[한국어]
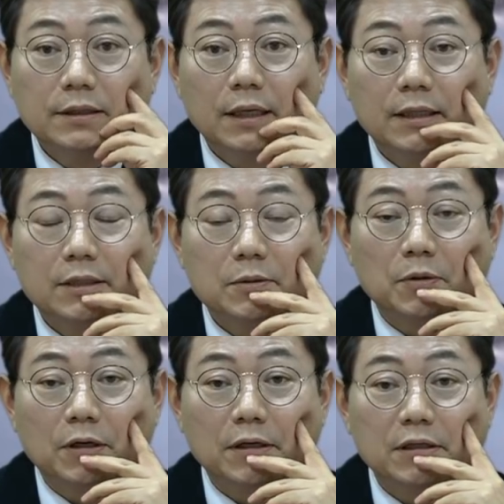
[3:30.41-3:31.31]
제가 그래서
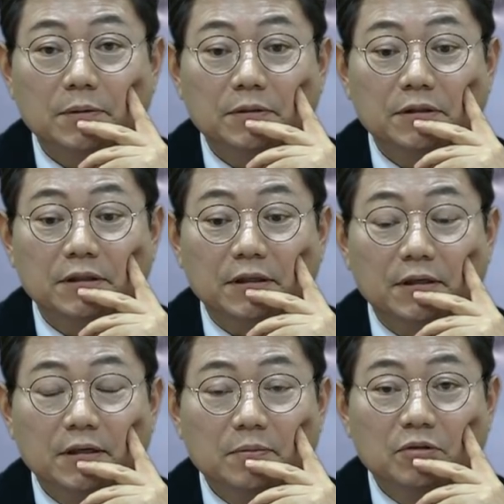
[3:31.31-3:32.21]
뭐라
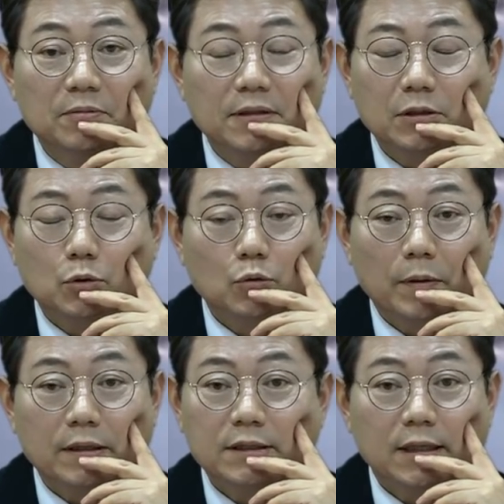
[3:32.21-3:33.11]
그랬냐면은 불박차 속도
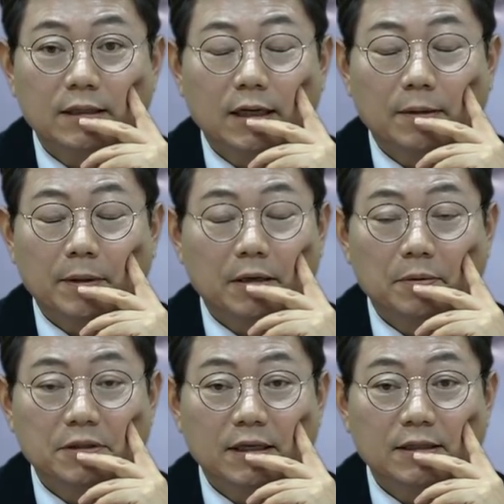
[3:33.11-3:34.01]
빠르지 않다. 빨라
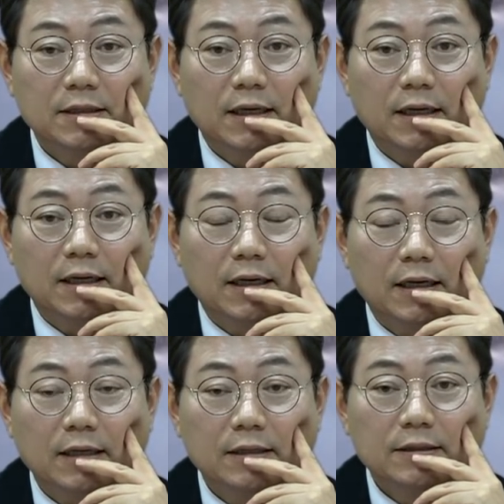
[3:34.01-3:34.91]
보이지 않는다.